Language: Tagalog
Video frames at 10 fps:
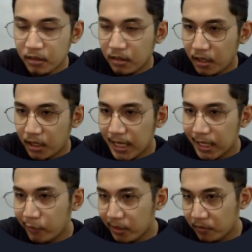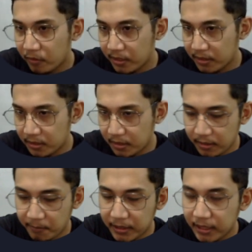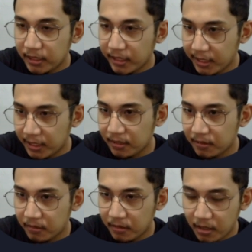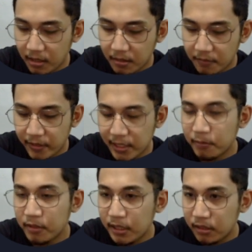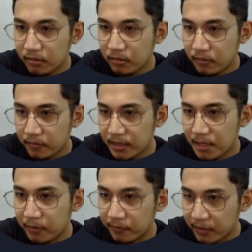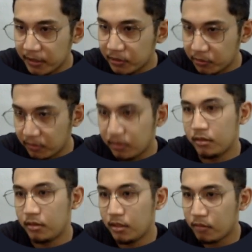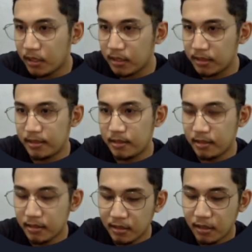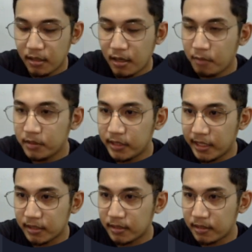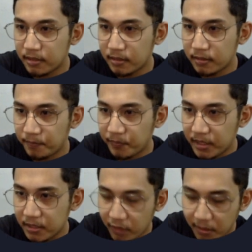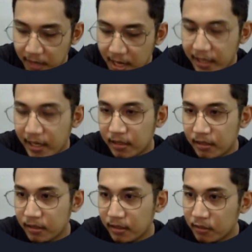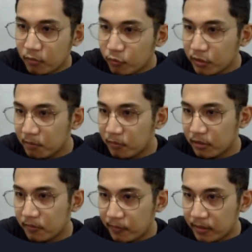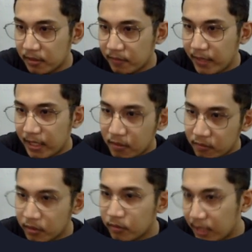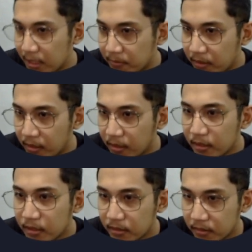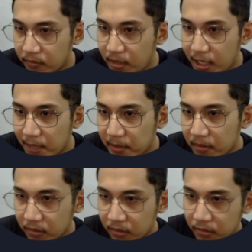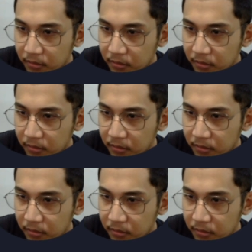ang gagawin mo is magdadeclare ka ng uh, variable dito. For example, furniture, quals, objects, then square bracket, and then kukunin mo yung first value, yung table. So, kakopy ko to,